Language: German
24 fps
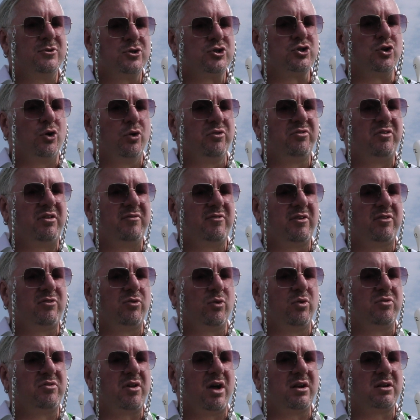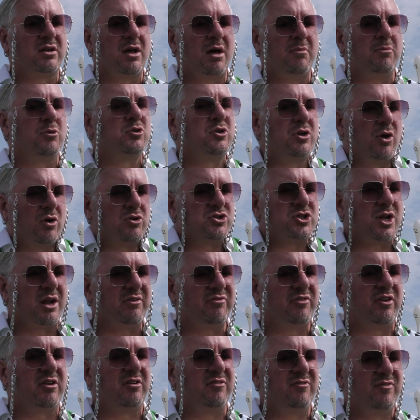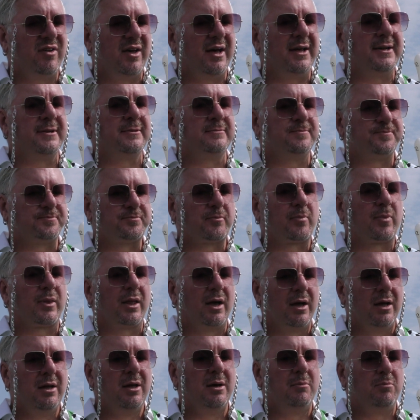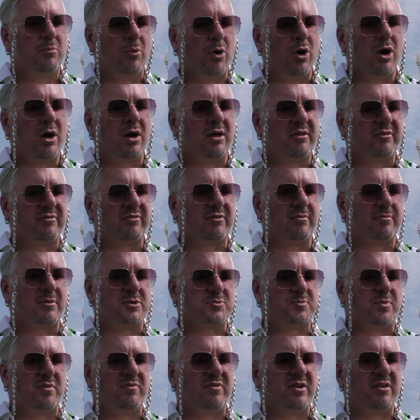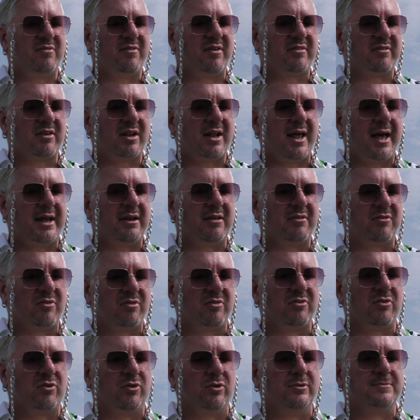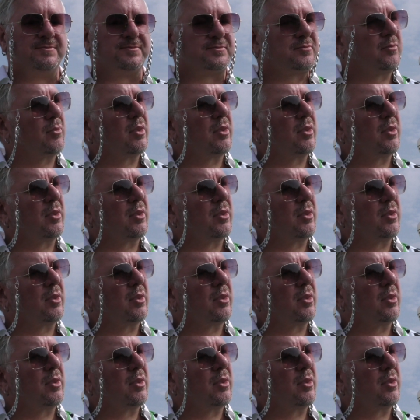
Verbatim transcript: äh, Shows, die wir zugesagt haben und die auch stattfinden werden. Morgen ist zum Beispiel wieder was Kleines und so.